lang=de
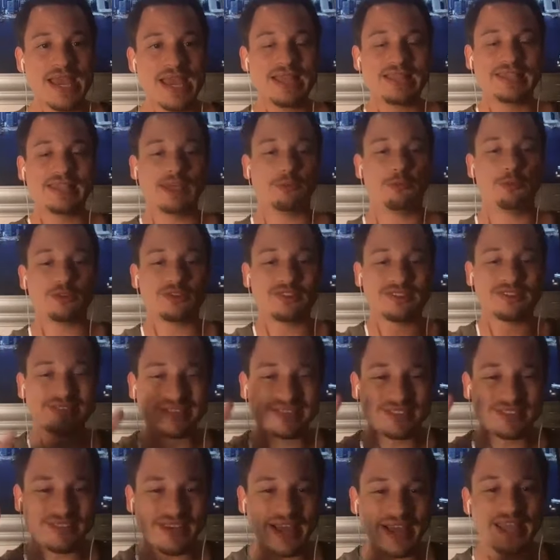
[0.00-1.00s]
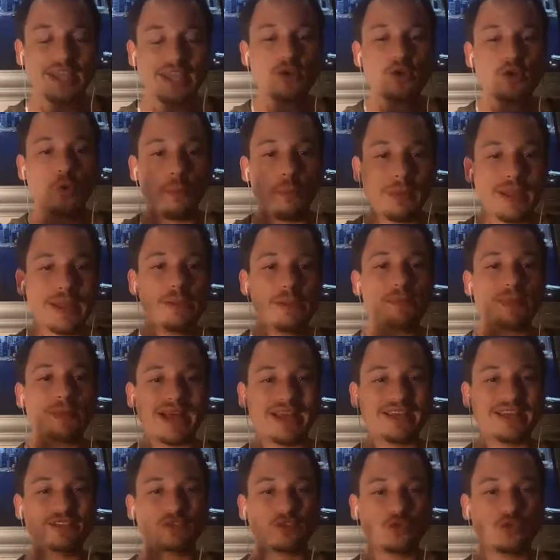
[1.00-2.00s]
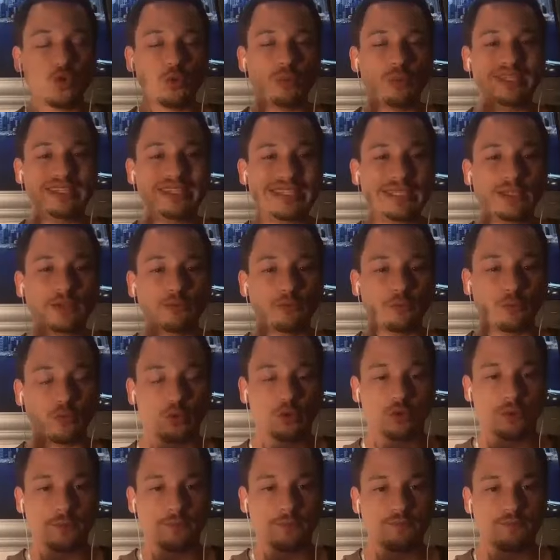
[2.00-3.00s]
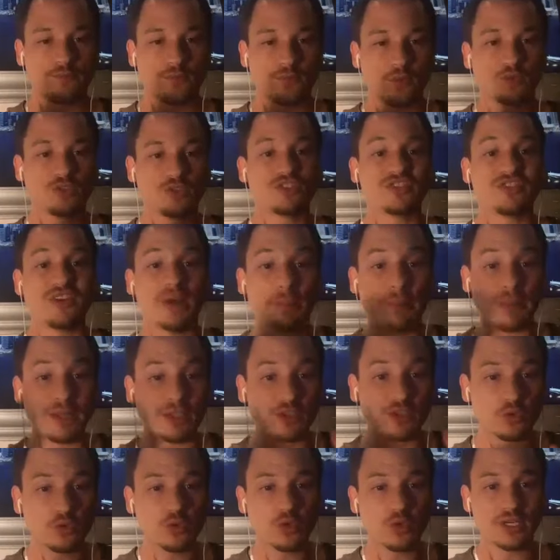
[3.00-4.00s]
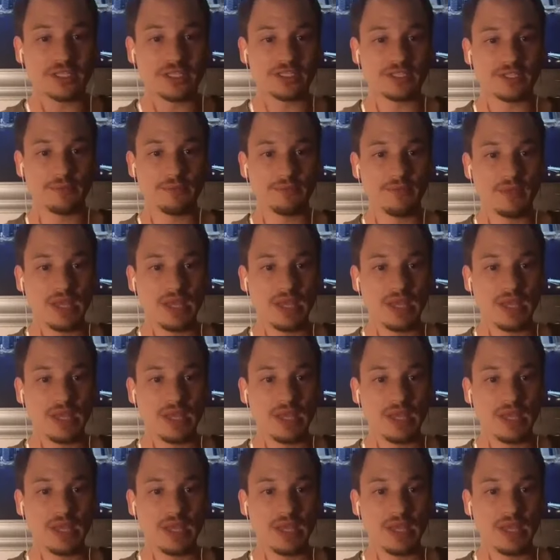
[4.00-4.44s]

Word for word: der für zwei Nobelpreise nominiert wurde. Und zwar persönlich.